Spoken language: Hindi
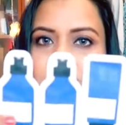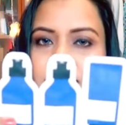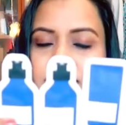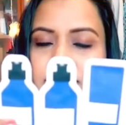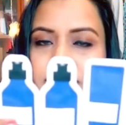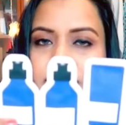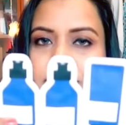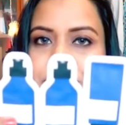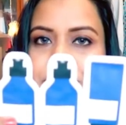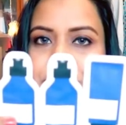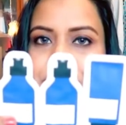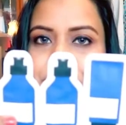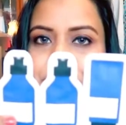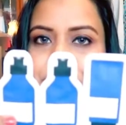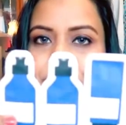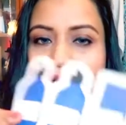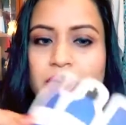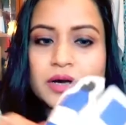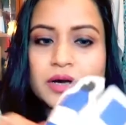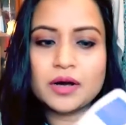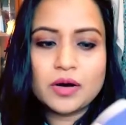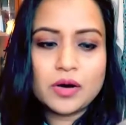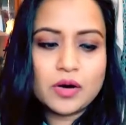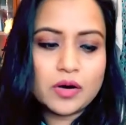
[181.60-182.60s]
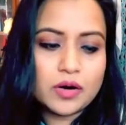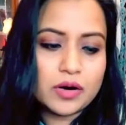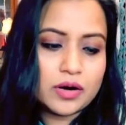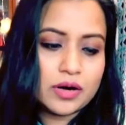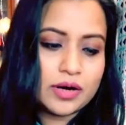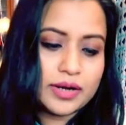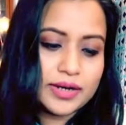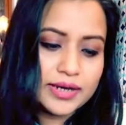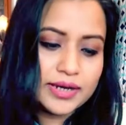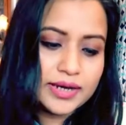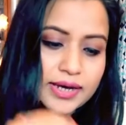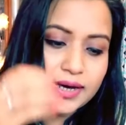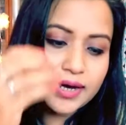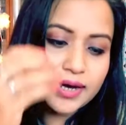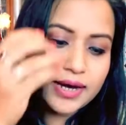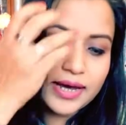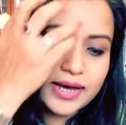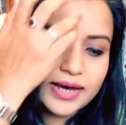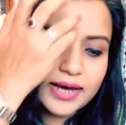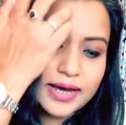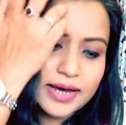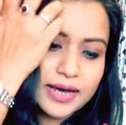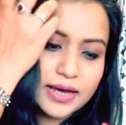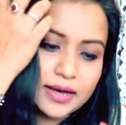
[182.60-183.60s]
मिले थे और ये
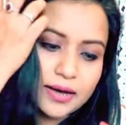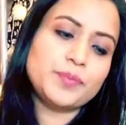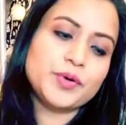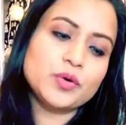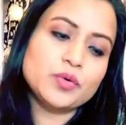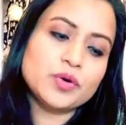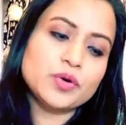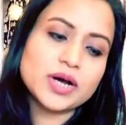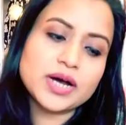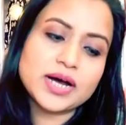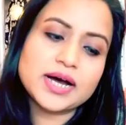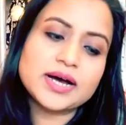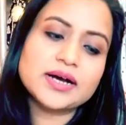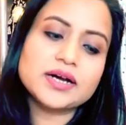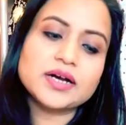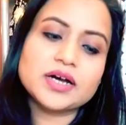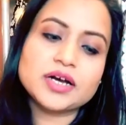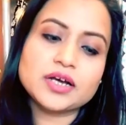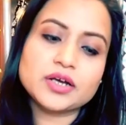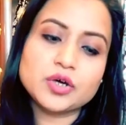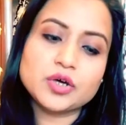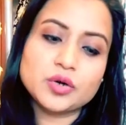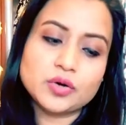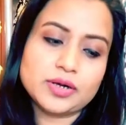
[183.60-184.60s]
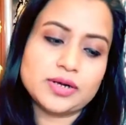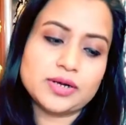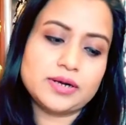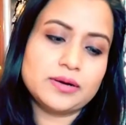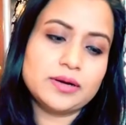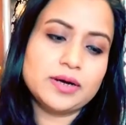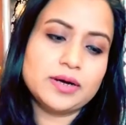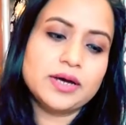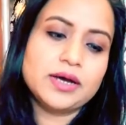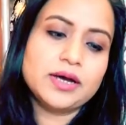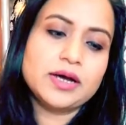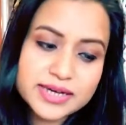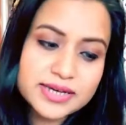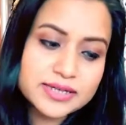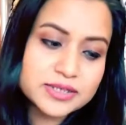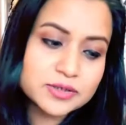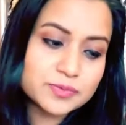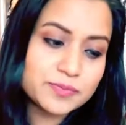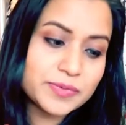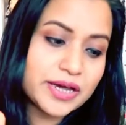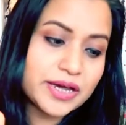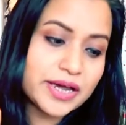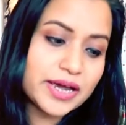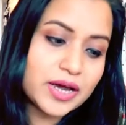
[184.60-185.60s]
है प्यूकंक यूल
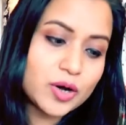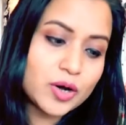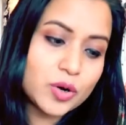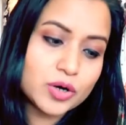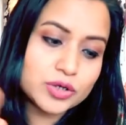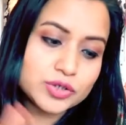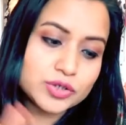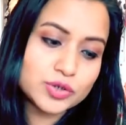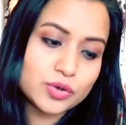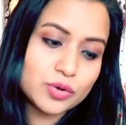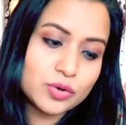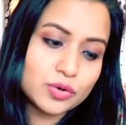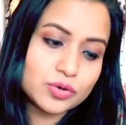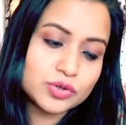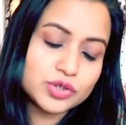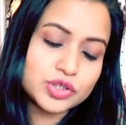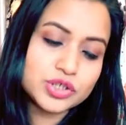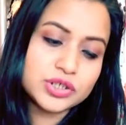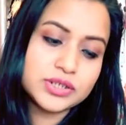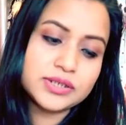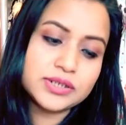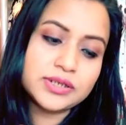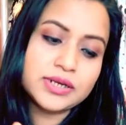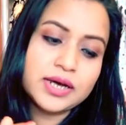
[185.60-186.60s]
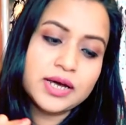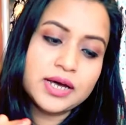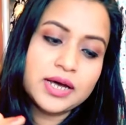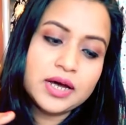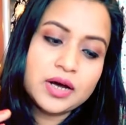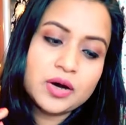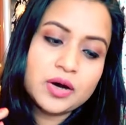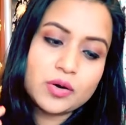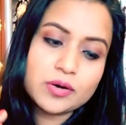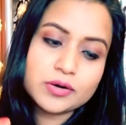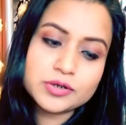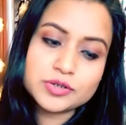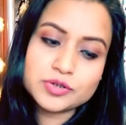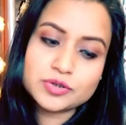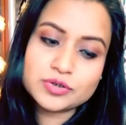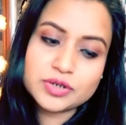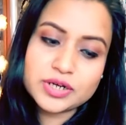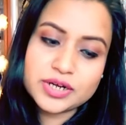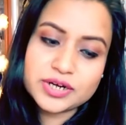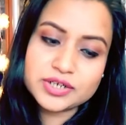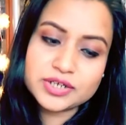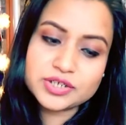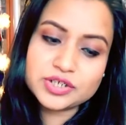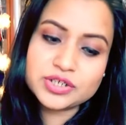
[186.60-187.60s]
इसमें है ऑटो लोशन ऑटो
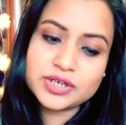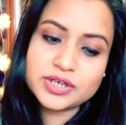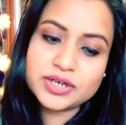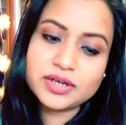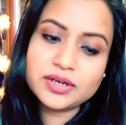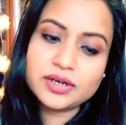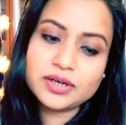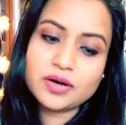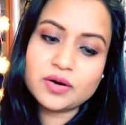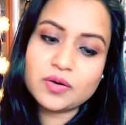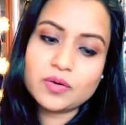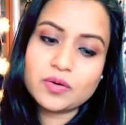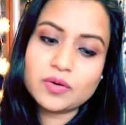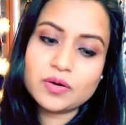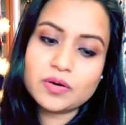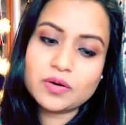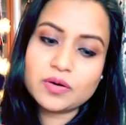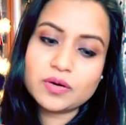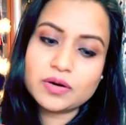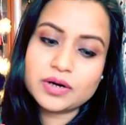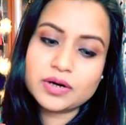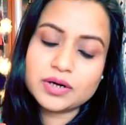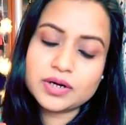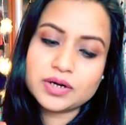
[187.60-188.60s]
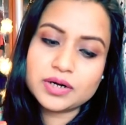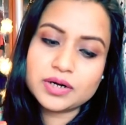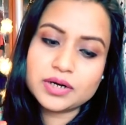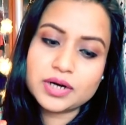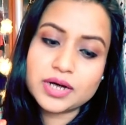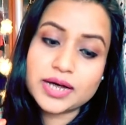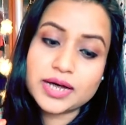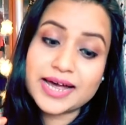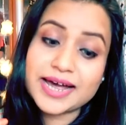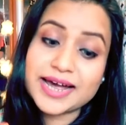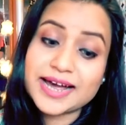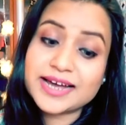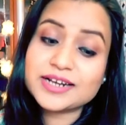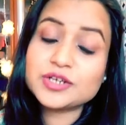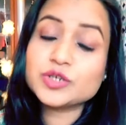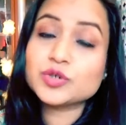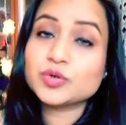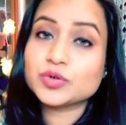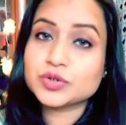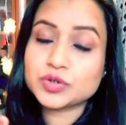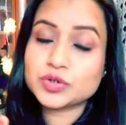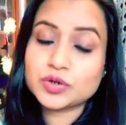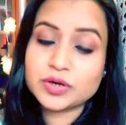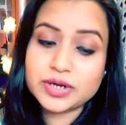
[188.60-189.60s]
नरिशिंग और
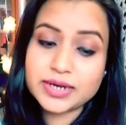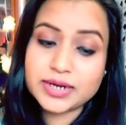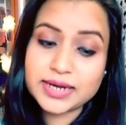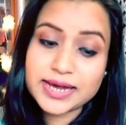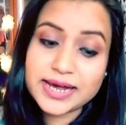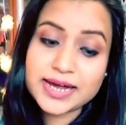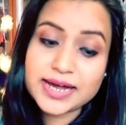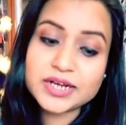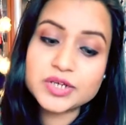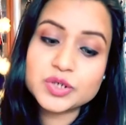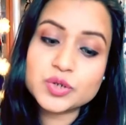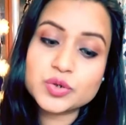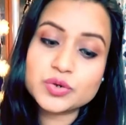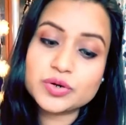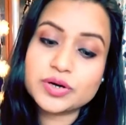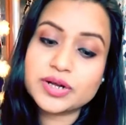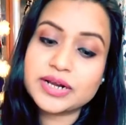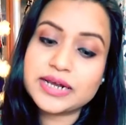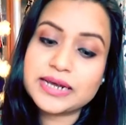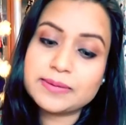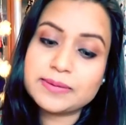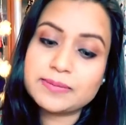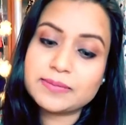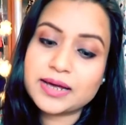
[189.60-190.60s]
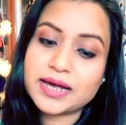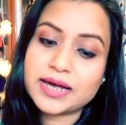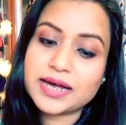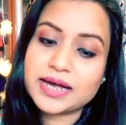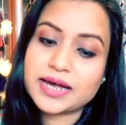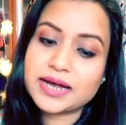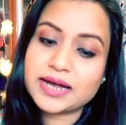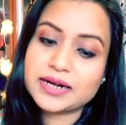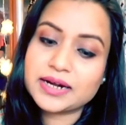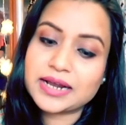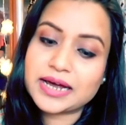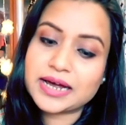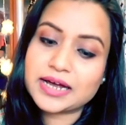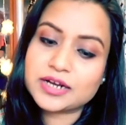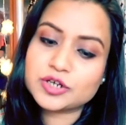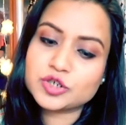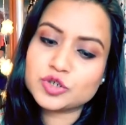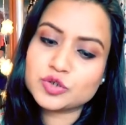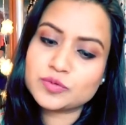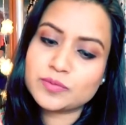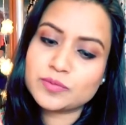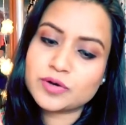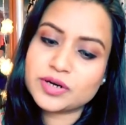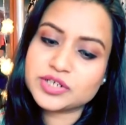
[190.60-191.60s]
एटो सॉरी एटो क्रीम एंड
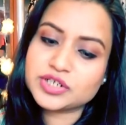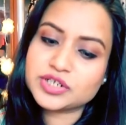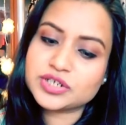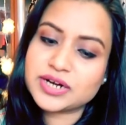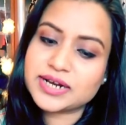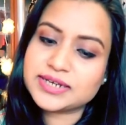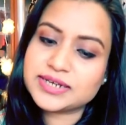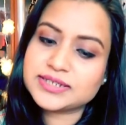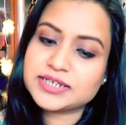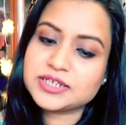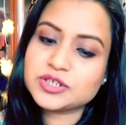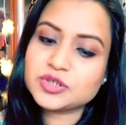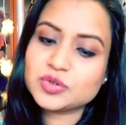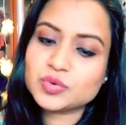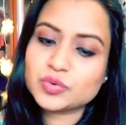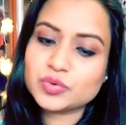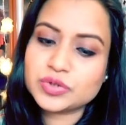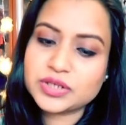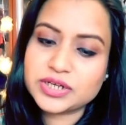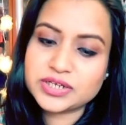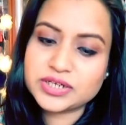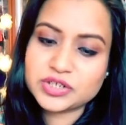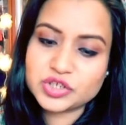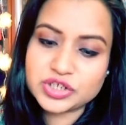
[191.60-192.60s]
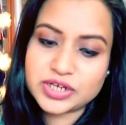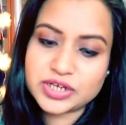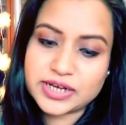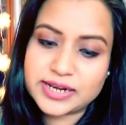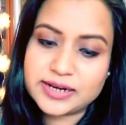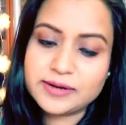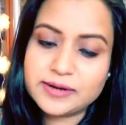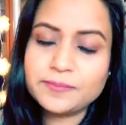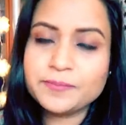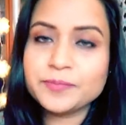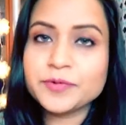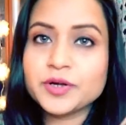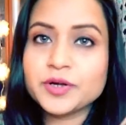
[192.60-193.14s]
एटो मॉइस्चराइजिंग सूदिंग जेल